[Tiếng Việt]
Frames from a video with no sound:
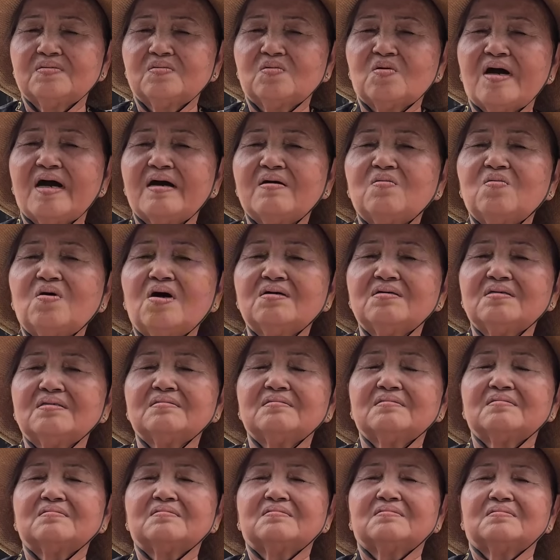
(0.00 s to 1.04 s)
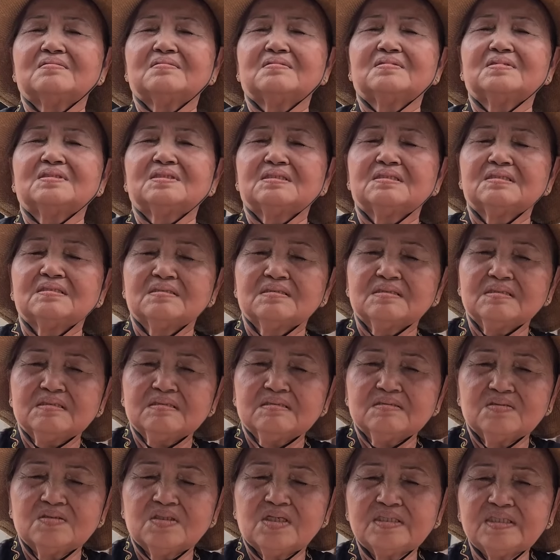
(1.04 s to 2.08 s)
quan quân
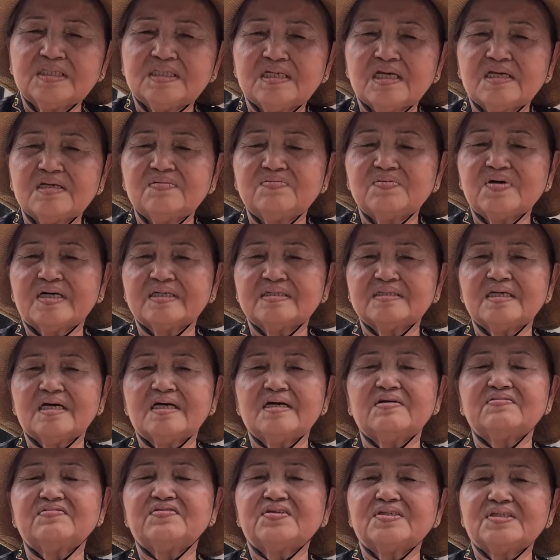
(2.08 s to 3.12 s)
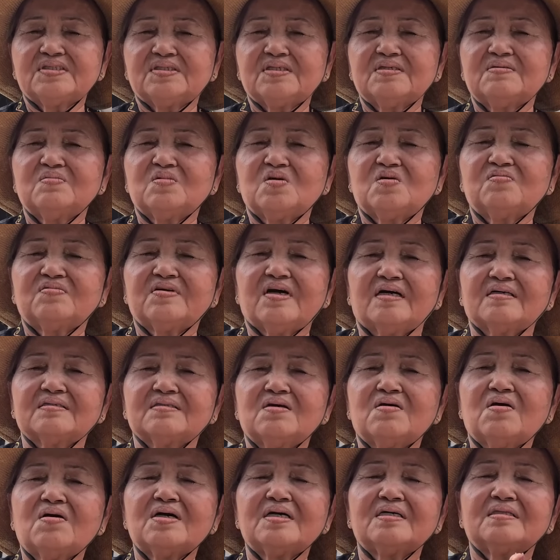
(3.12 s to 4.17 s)
quan si phan đây có si mô phật
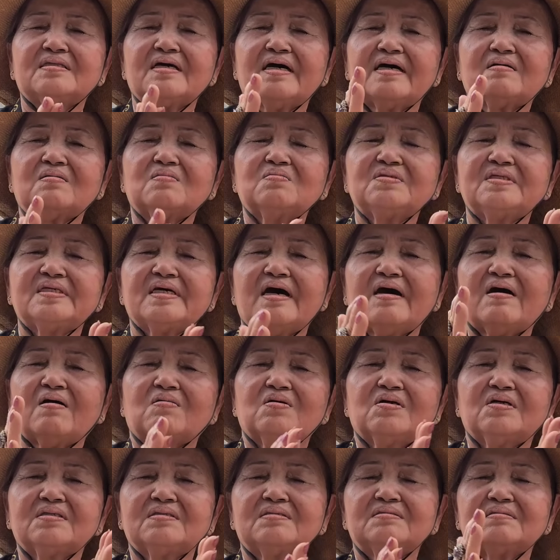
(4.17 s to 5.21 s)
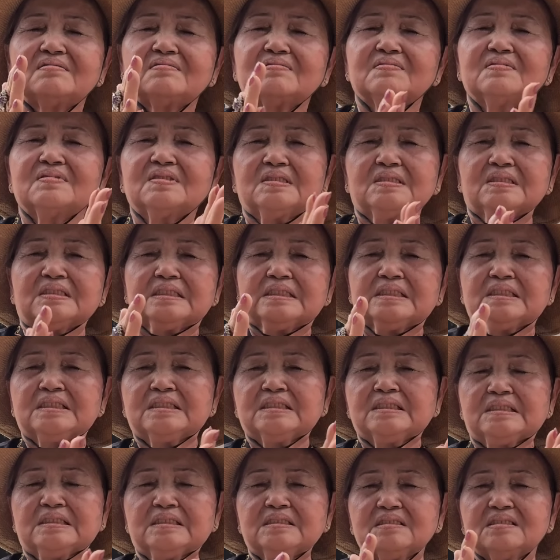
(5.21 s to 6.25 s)
thôi ta cũng chào hết
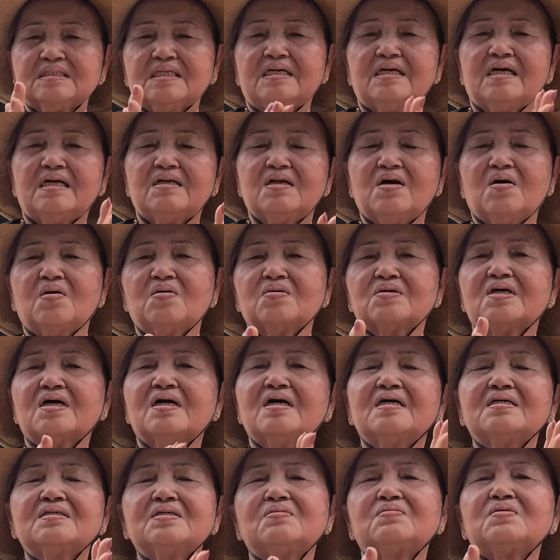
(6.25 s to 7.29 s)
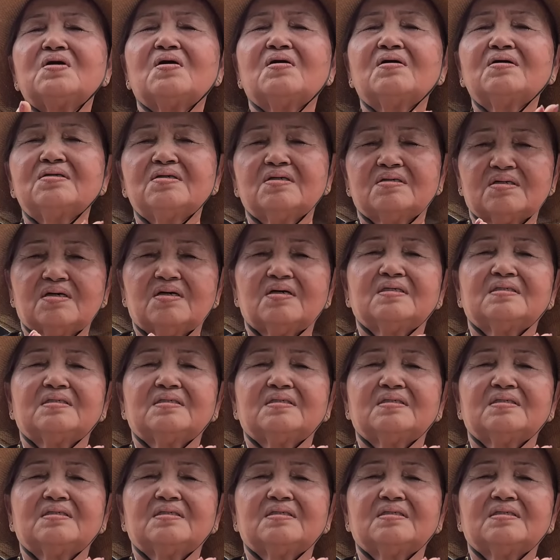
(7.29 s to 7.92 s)
thì lộ cơ nhiêu đó được